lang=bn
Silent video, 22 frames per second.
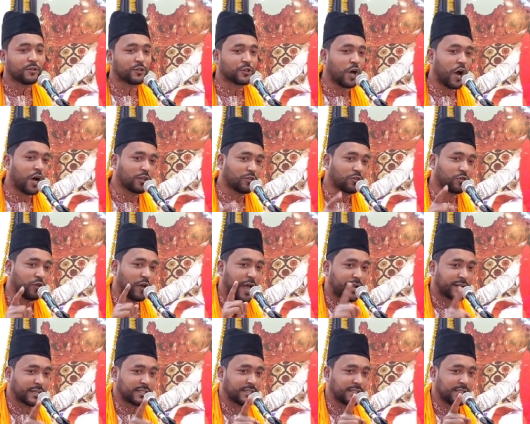শর্ত
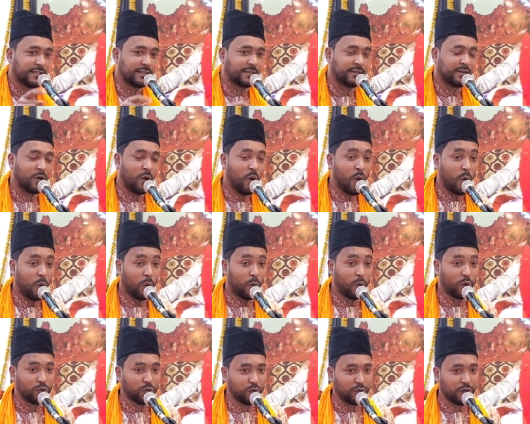একটি
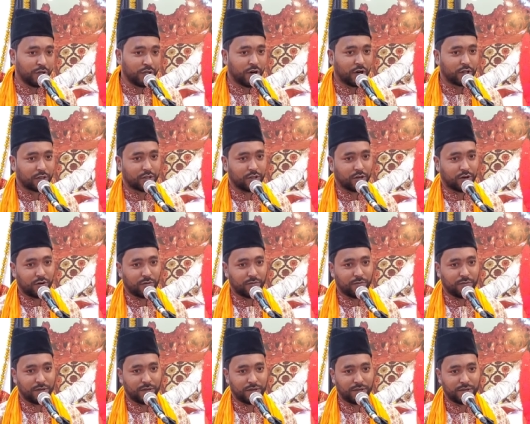উদুনি হতে
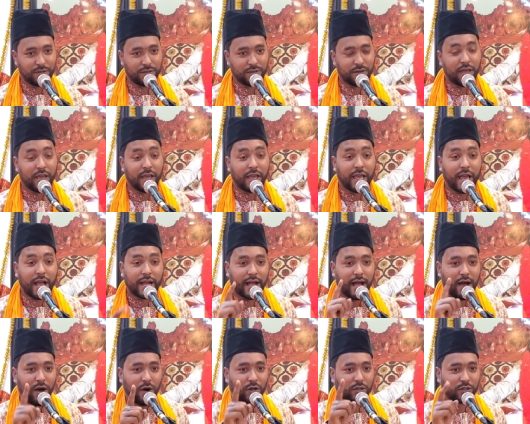হবে
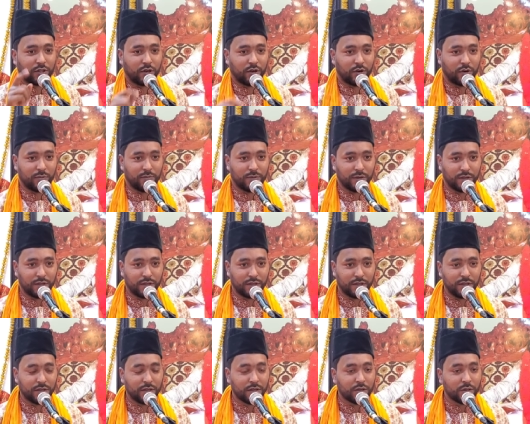একা হতে হবে
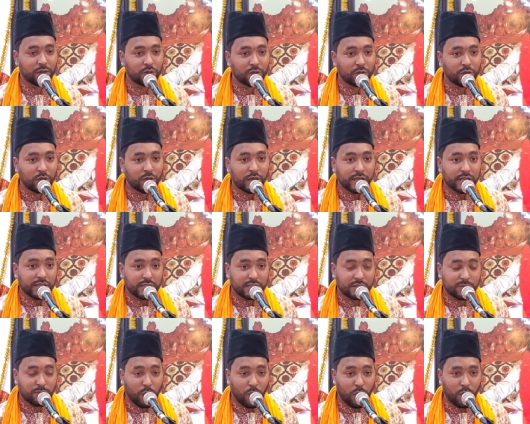
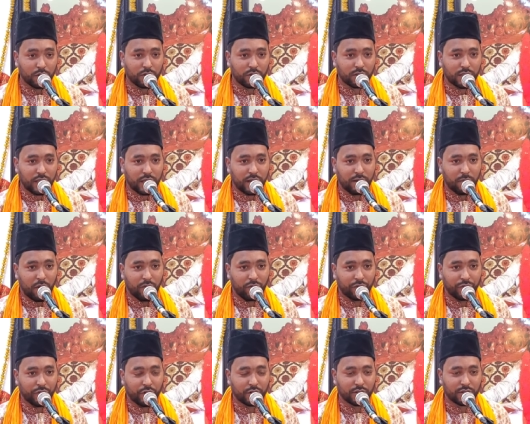বহুত্বের
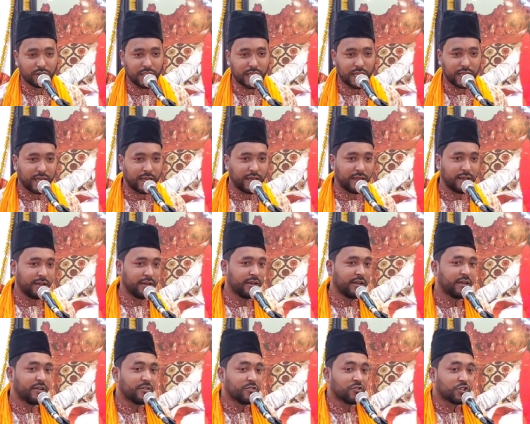বন্ধন থেকে
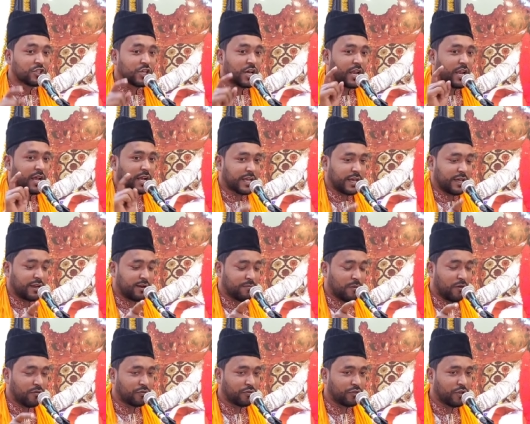সেরেকের
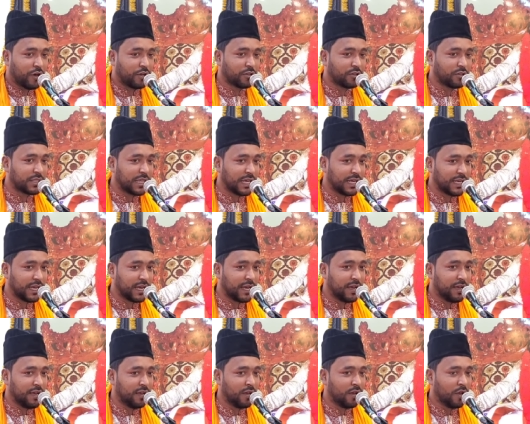বন্ধন থেকে
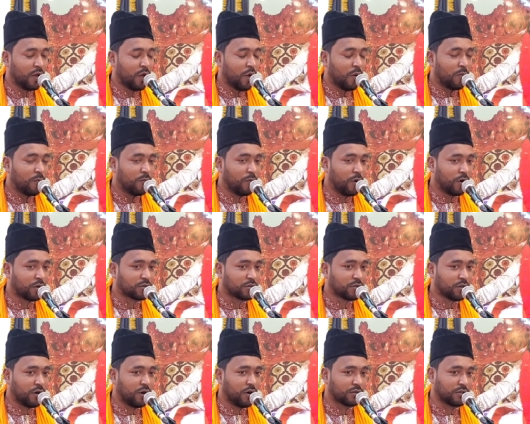
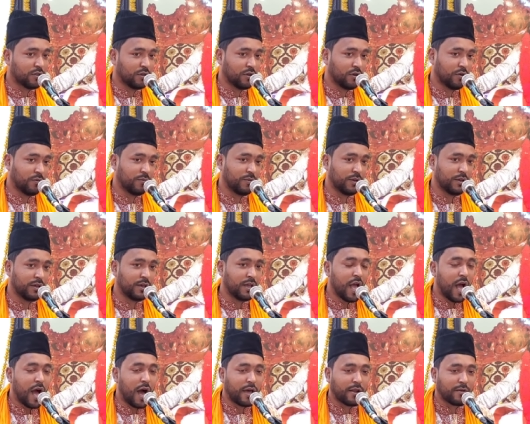মুক্ত হতে হবে
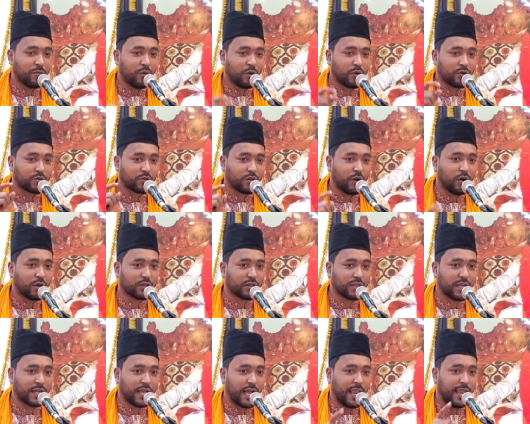আর মুক্ত
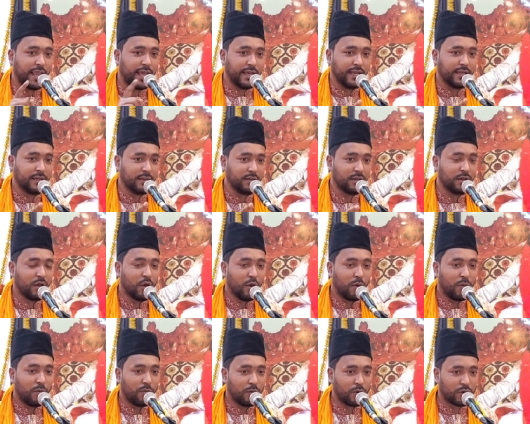হতে গেলেই
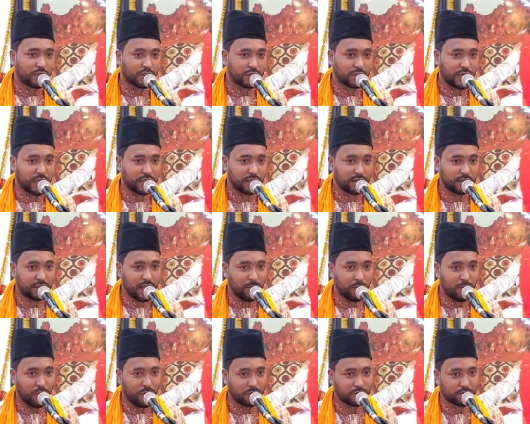মুর্শিদ
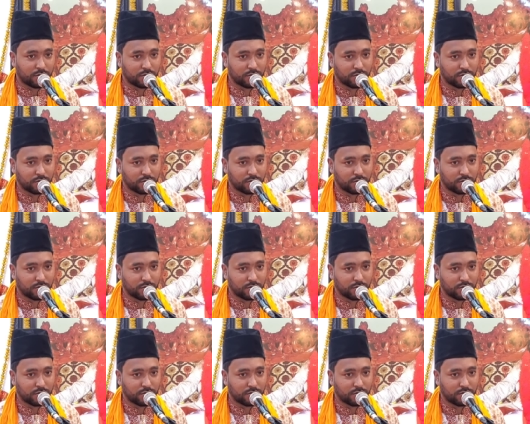নামক